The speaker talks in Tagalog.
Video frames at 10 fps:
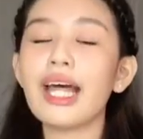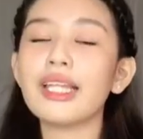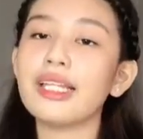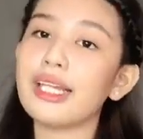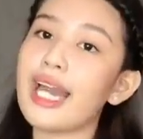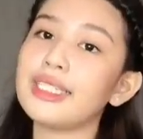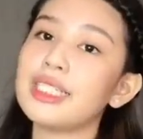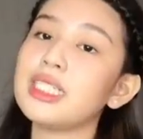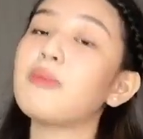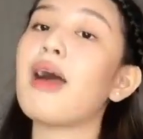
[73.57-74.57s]
natin guys
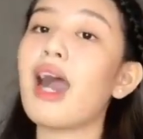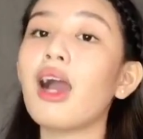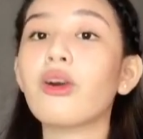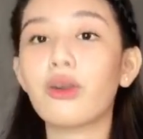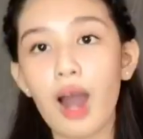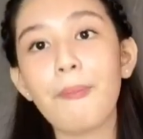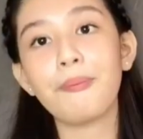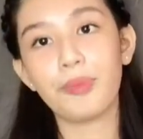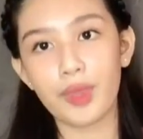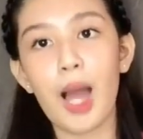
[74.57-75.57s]
is mga crop
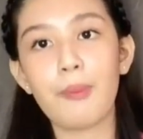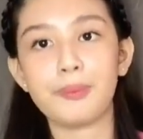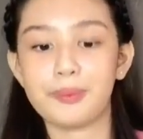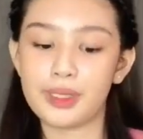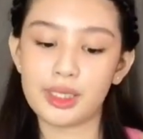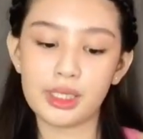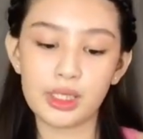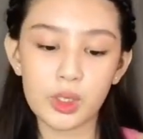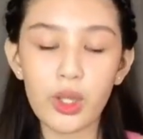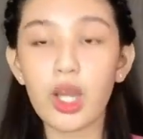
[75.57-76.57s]
tops.
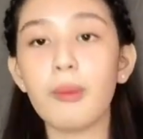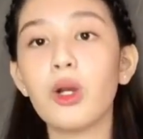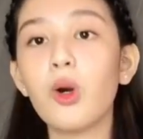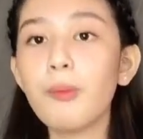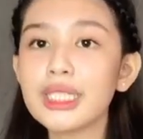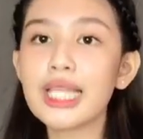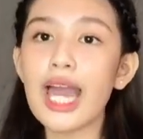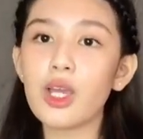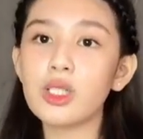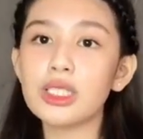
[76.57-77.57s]
So yon mag-uumpisa
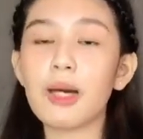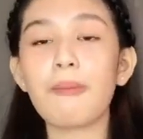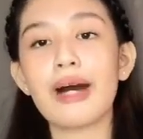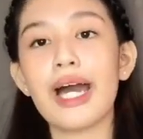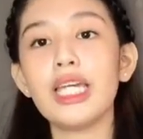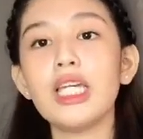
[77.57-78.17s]
tayo sa my